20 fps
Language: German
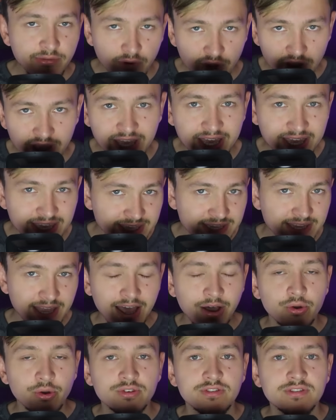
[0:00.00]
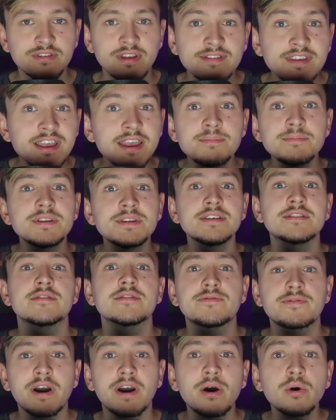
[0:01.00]
vor Gericht aus, dass eben diese
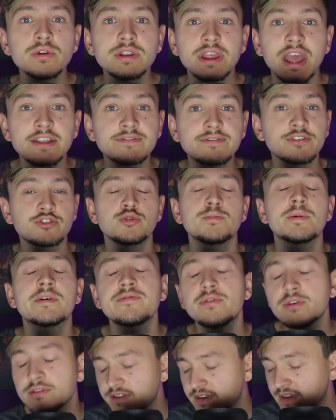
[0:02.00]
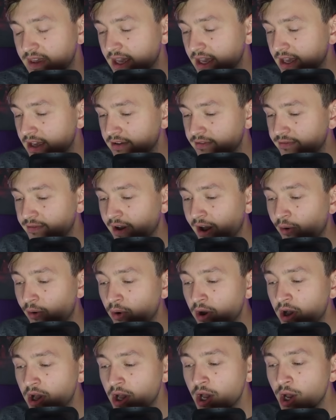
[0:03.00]
Frau, die etwas über 40-jährige
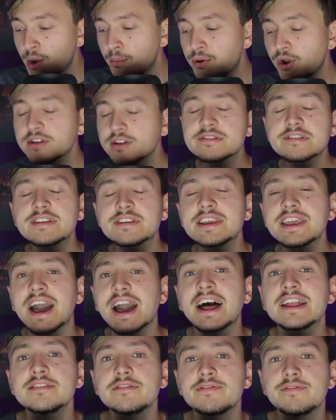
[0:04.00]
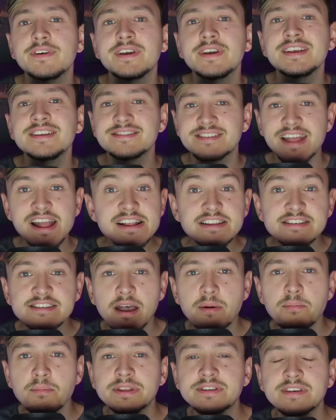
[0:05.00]
Frau, plötzlich anfing,
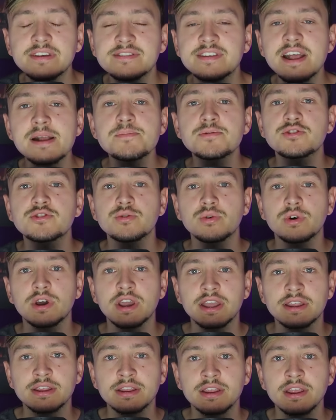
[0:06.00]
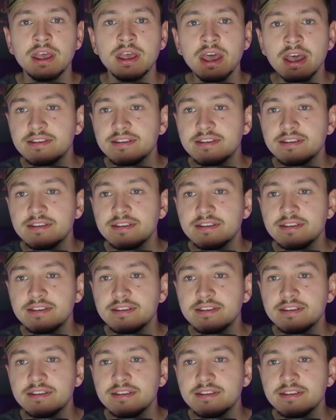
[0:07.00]
seltsam mit sich selbst zu reden.